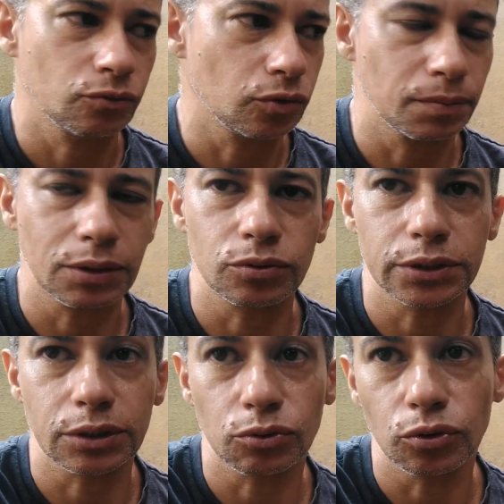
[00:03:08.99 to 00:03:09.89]
Foi uma
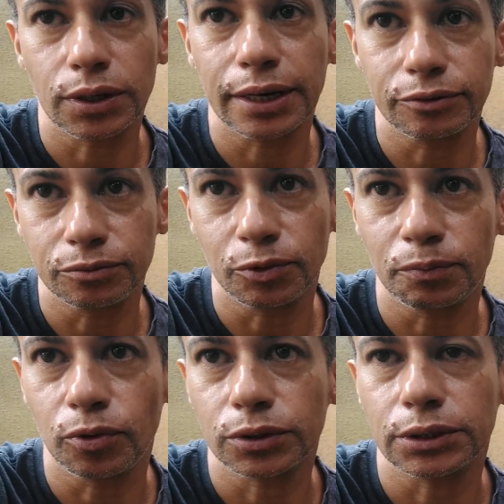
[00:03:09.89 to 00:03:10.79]
coisa que colocaram no meu
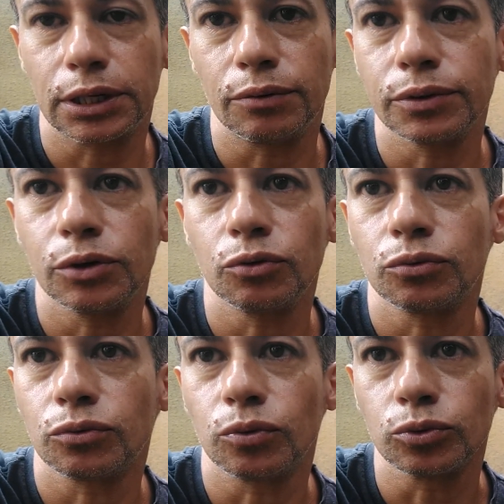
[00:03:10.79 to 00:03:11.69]
portão e eu
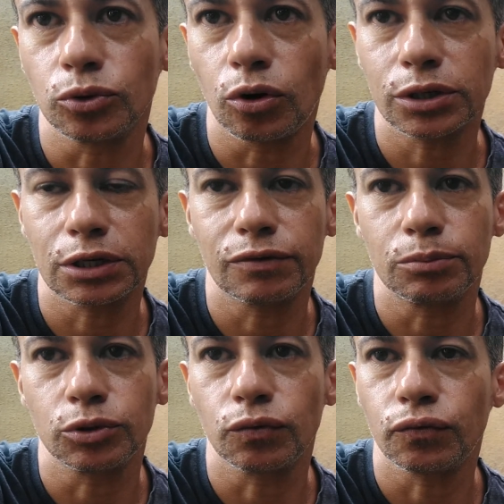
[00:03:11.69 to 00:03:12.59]
com dó, estava
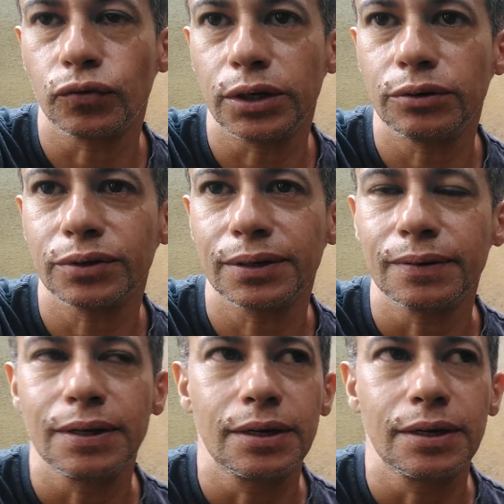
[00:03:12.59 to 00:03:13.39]
muito frio, né?